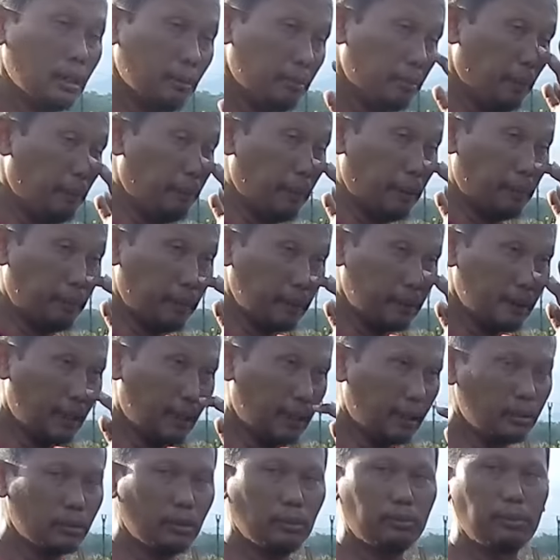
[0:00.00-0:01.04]
bibit besar
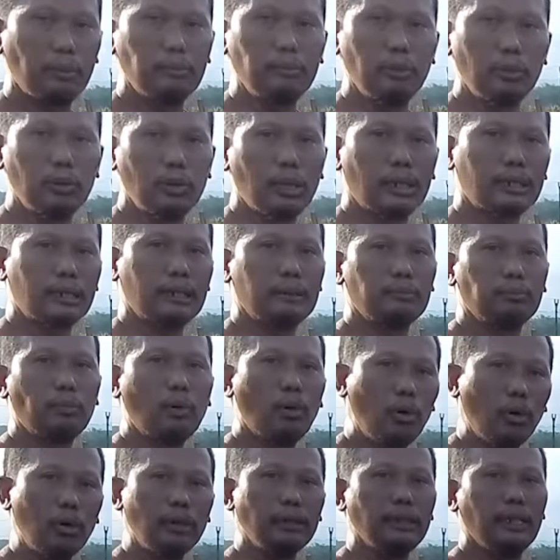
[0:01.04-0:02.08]
atau pembongkaran
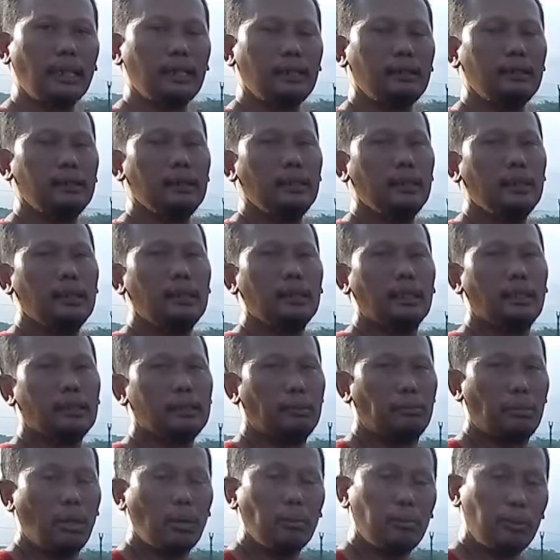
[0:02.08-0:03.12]
pohon yang yang
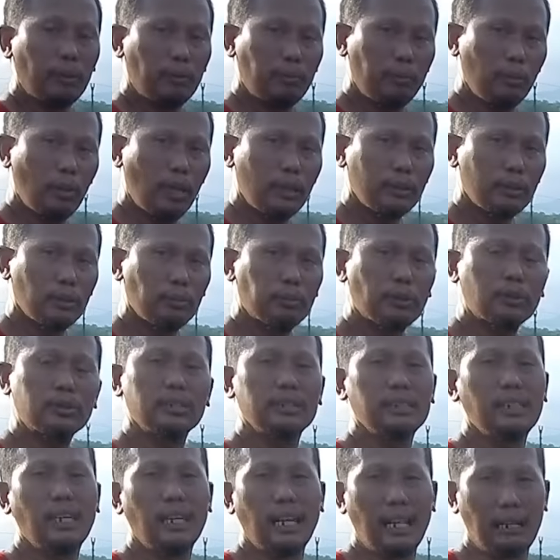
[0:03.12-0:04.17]
mau berbuah itu
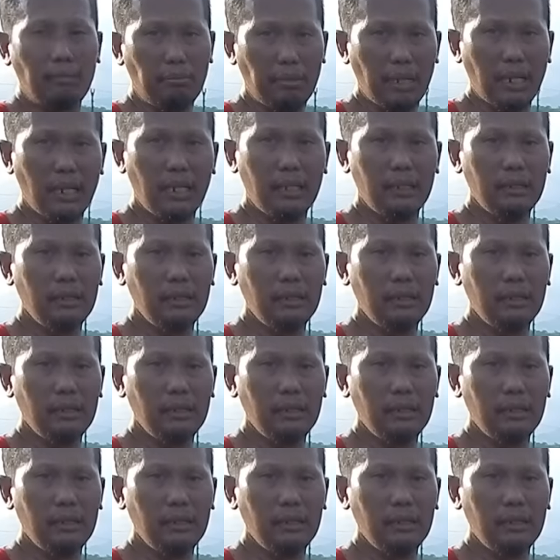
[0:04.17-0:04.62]
prosesnya lama